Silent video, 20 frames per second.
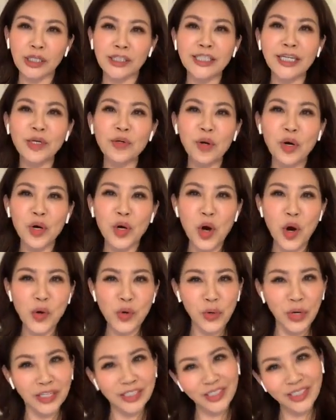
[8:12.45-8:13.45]
经过公
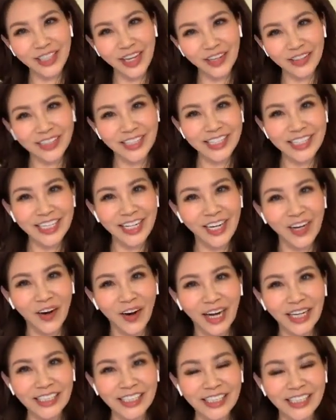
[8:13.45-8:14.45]
园就到了这个
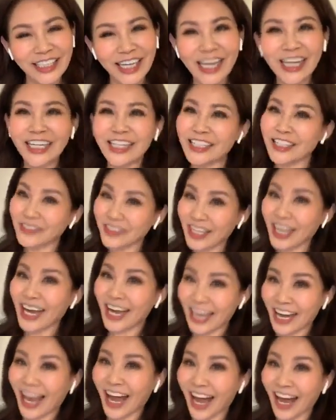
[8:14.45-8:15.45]
画室，是不是
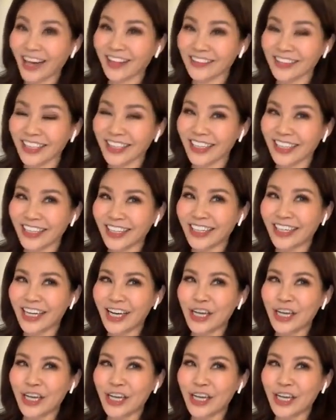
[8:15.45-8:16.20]
很好呢？